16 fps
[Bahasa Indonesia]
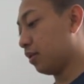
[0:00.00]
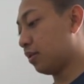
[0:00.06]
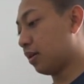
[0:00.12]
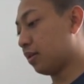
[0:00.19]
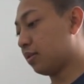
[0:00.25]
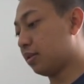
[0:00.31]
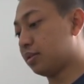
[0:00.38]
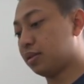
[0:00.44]

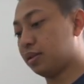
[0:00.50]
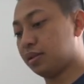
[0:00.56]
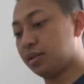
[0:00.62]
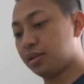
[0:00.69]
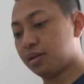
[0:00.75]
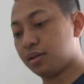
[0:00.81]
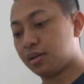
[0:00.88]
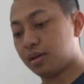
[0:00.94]
dan di
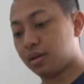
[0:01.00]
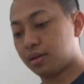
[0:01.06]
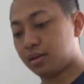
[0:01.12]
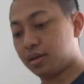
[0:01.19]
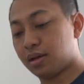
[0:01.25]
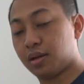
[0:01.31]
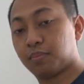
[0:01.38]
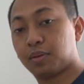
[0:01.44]
sini
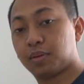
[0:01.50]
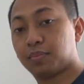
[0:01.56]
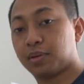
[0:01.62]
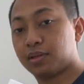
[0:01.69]
ada iPad